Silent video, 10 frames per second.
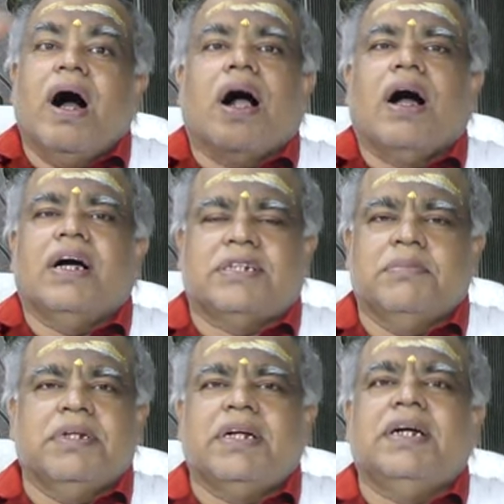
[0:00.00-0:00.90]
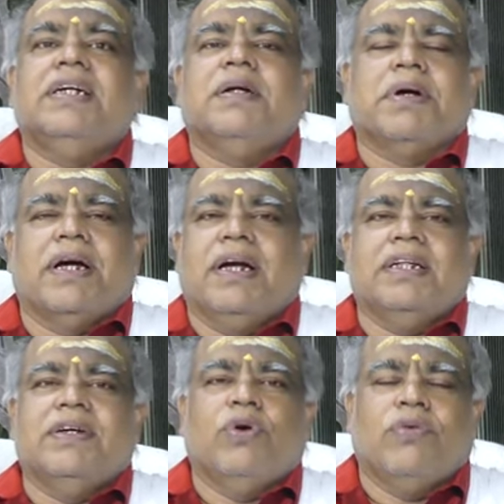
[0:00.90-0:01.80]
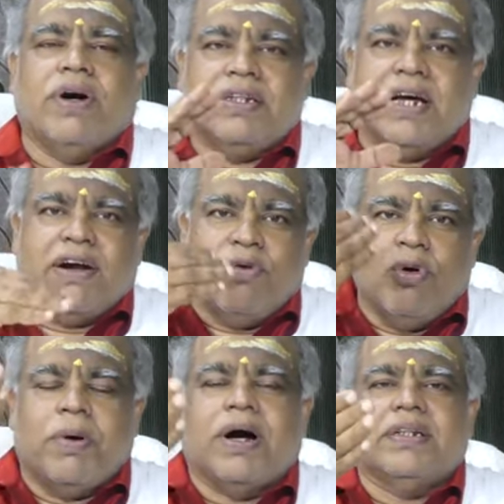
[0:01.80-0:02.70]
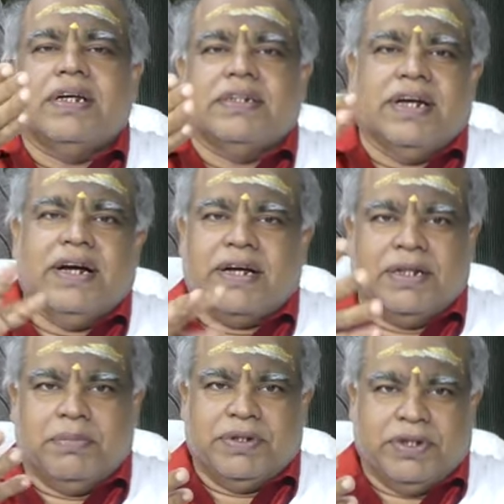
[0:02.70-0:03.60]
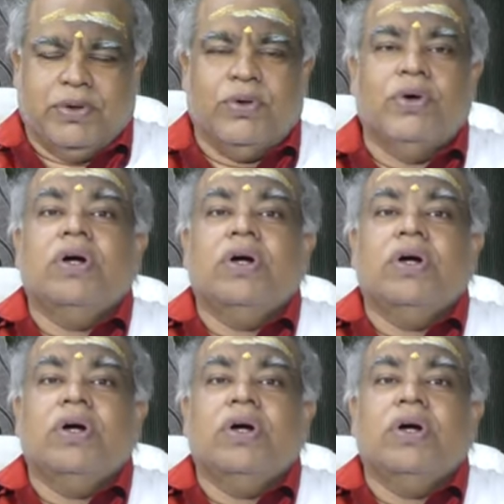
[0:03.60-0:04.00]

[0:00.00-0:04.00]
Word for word: ஆகாசம் இது ரெண்டு நமக்கு என்னது ஒரு வாத்தியார் எவ்வளோ பாடம் நடத்தினேன்றதை பற்றியோ